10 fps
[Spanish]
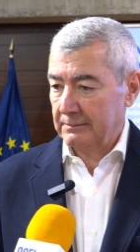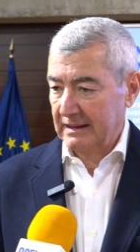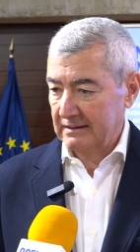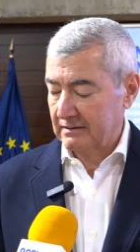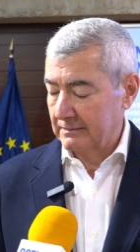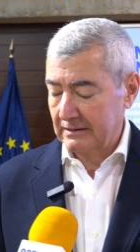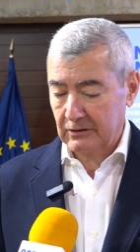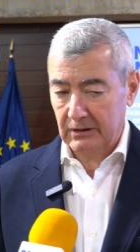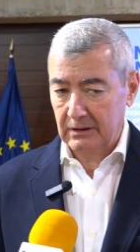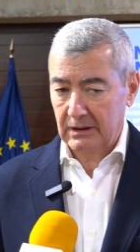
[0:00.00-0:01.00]
de
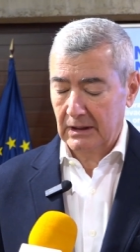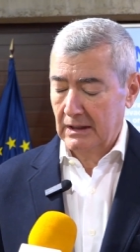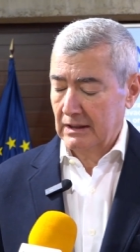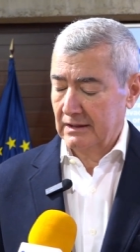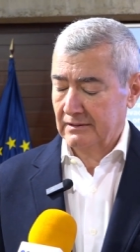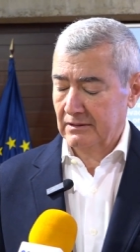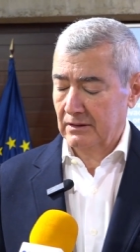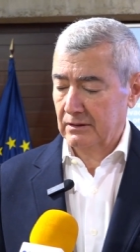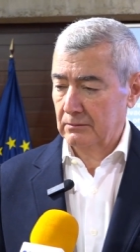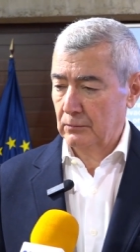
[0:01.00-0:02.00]
participación, que
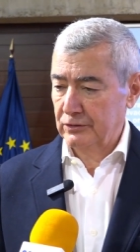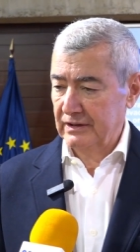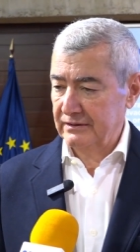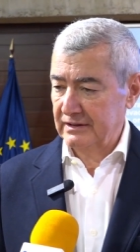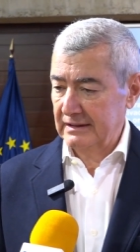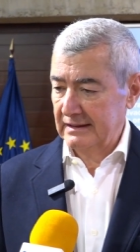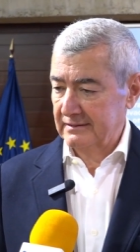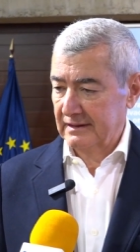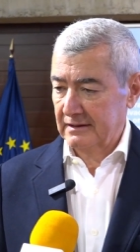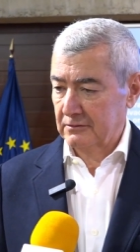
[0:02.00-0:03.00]
son muy sencillas, que
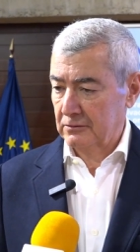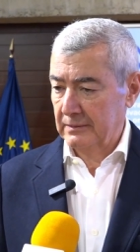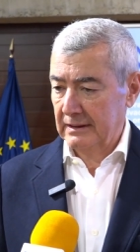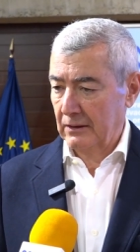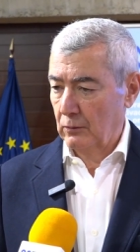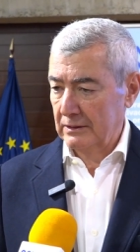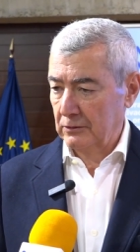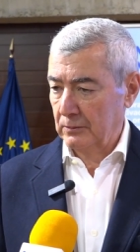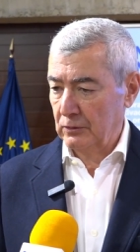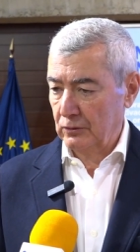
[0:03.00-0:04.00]
se resumen en
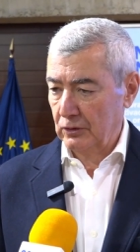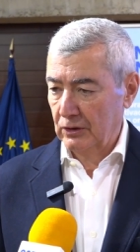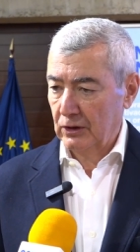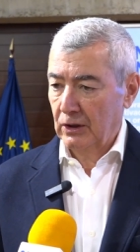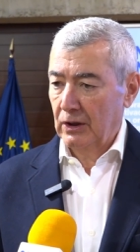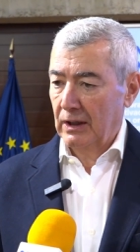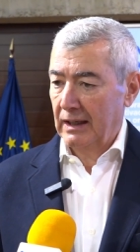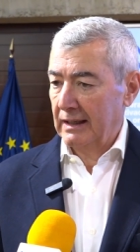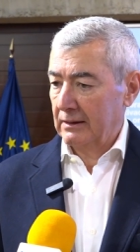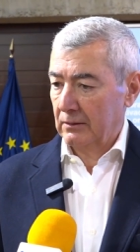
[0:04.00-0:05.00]
cuatro puntos.
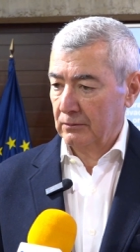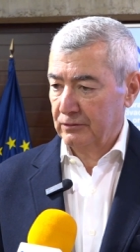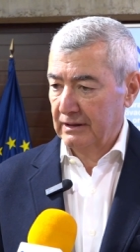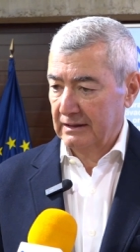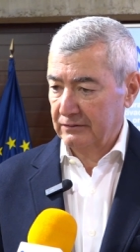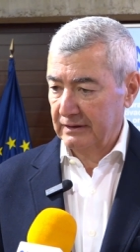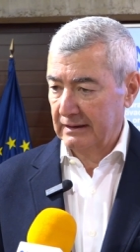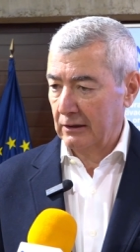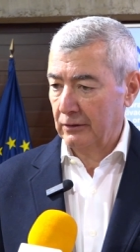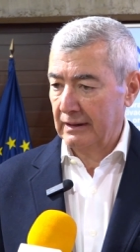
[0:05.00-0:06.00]
Es un
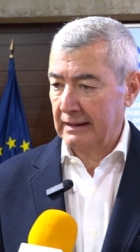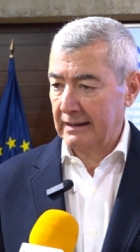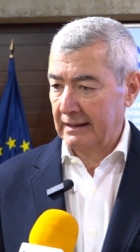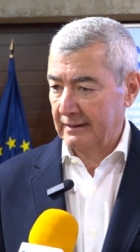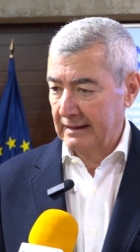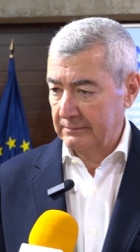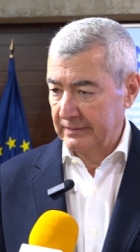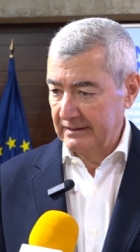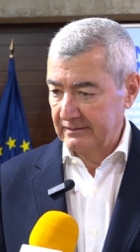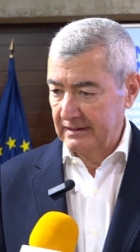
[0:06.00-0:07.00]
certificado del IAE de la
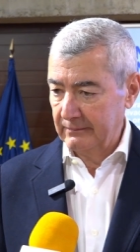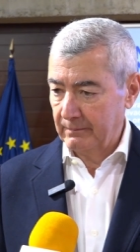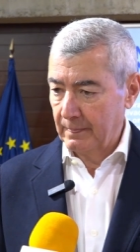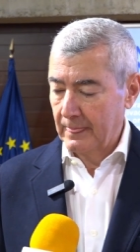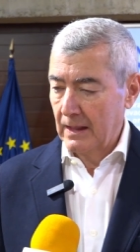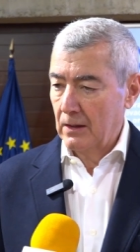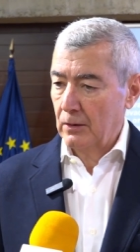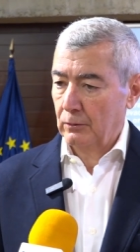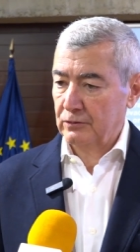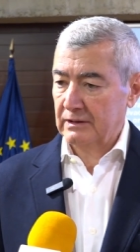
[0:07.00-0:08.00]
empresa,
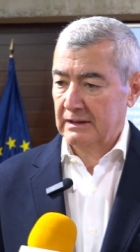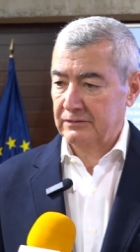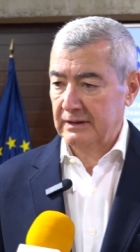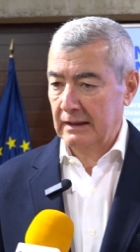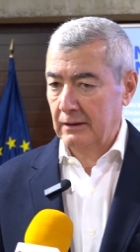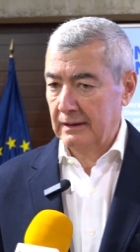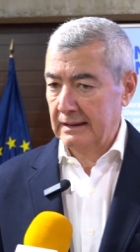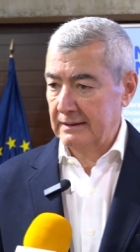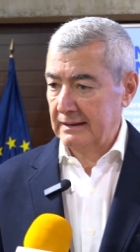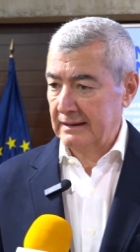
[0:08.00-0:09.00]
un certificado de
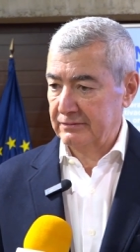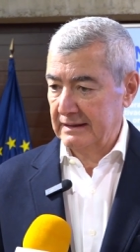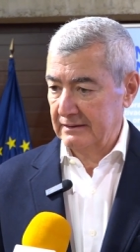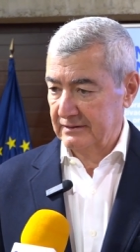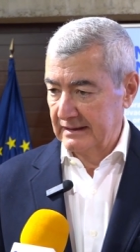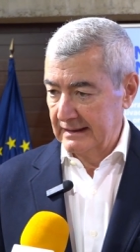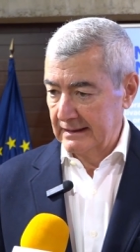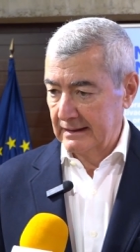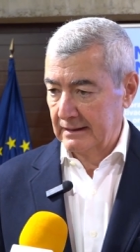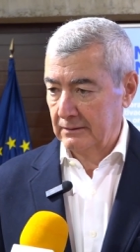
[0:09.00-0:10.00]
la entidad
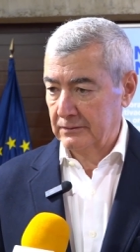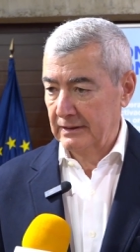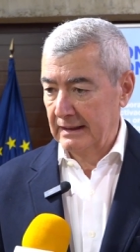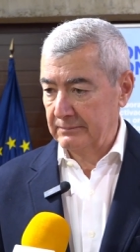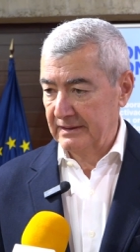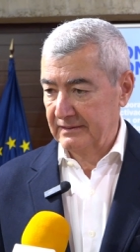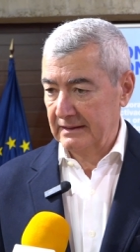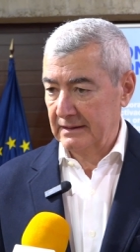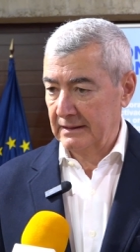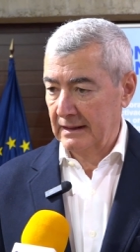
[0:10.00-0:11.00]
financiera, en donde la
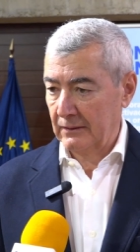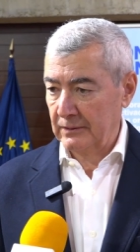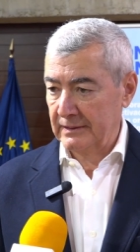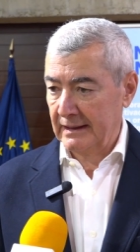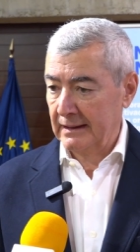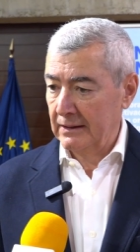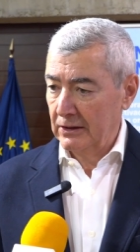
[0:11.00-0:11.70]
empresa tiene la cuenta